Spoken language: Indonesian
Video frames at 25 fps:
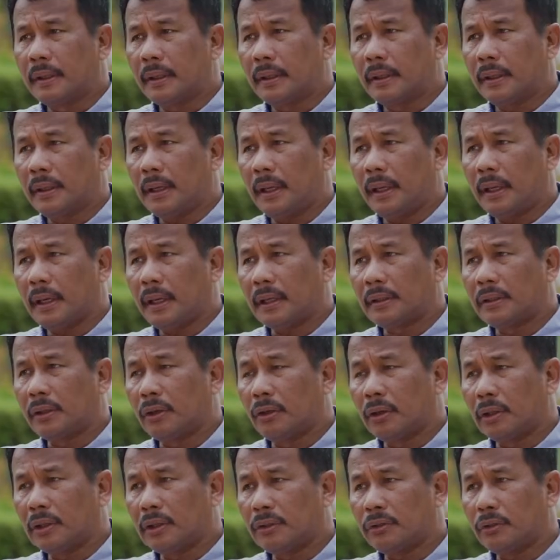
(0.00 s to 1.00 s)
Saya kira ya
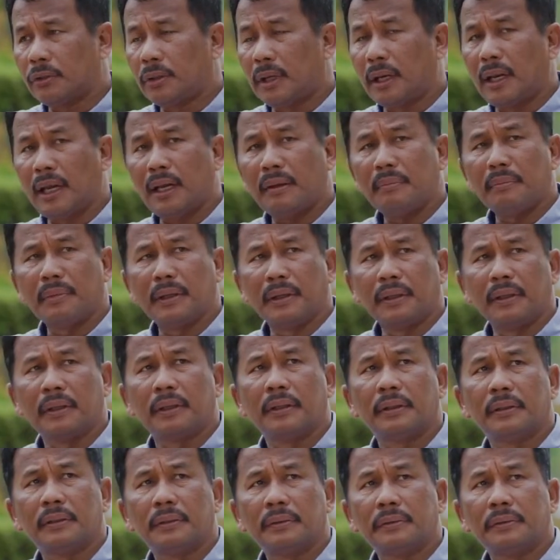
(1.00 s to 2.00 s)
katalognya sudah lama ya,